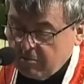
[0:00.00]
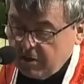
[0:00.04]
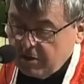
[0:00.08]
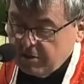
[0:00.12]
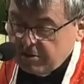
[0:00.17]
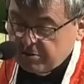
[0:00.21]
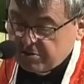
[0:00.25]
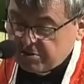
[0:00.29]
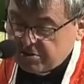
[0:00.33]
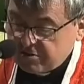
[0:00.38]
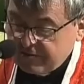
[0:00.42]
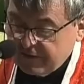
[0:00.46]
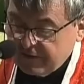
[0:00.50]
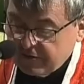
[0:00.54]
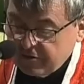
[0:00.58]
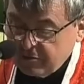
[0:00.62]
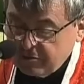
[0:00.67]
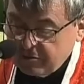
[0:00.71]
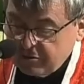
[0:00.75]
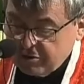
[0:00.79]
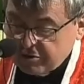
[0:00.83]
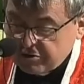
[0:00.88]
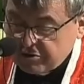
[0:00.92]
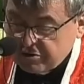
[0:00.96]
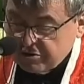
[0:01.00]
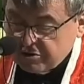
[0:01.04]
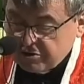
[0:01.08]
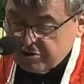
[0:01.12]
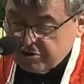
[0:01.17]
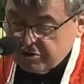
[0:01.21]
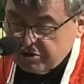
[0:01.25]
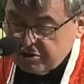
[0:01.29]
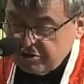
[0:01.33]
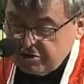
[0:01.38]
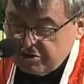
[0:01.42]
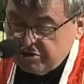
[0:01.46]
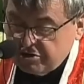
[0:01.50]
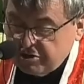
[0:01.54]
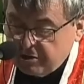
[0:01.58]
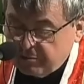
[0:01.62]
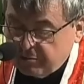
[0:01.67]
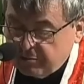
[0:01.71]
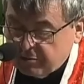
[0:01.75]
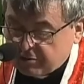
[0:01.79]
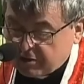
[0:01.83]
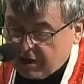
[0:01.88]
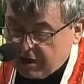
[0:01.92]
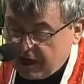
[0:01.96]
Mając świadomość, że nic nie
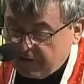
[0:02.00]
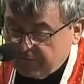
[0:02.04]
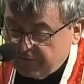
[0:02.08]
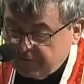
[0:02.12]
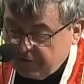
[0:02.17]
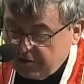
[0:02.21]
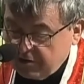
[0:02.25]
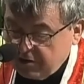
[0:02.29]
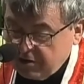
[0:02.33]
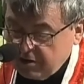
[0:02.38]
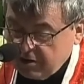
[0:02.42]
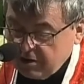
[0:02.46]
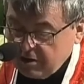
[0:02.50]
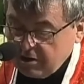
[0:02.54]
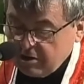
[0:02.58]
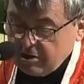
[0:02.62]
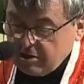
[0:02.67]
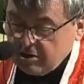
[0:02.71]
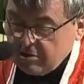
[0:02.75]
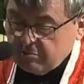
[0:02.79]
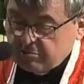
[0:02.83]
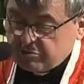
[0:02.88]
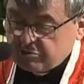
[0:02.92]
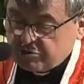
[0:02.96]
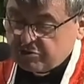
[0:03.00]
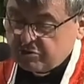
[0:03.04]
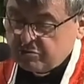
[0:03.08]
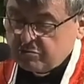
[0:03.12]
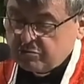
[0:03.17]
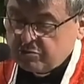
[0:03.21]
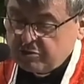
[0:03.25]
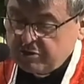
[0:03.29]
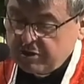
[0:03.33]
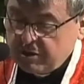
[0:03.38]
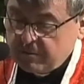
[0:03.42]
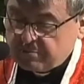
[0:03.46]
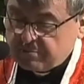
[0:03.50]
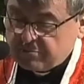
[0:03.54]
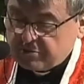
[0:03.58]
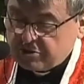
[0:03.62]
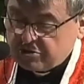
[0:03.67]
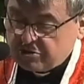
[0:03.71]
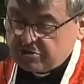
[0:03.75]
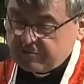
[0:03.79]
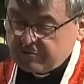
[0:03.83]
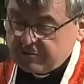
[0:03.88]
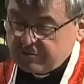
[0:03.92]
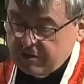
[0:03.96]
potrafi, przyjmuje
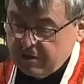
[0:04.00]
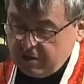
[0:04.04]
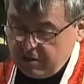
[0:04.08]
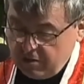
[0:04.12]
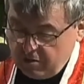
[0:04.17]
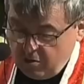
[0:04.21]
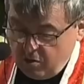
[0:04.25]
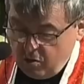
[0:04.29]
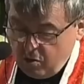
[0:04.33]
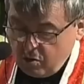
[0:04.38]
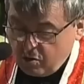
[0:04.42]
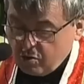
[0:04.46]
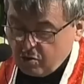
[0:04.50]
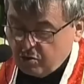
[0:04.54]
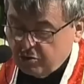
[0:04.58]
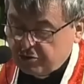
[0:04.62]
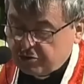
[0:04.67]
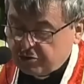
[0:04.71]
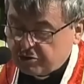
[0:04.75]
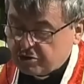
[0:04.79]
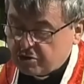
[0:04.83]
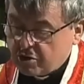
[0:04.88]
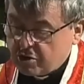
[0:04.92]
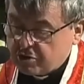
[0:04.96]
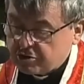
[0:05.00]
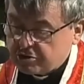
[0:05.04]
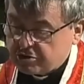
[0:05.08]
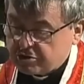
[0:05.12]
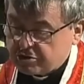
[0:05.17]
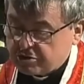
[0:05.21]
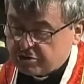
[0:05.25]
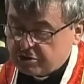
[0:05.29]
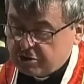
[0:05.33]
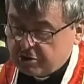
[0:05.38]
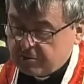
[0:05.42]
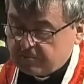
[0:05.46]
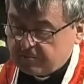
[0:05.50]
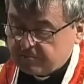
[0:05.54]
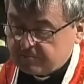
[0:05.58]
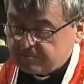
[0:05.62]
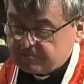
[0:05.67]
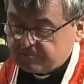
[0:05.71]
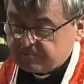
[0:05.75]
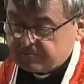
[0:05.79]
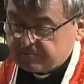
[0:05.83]
przeciwne okoliczności,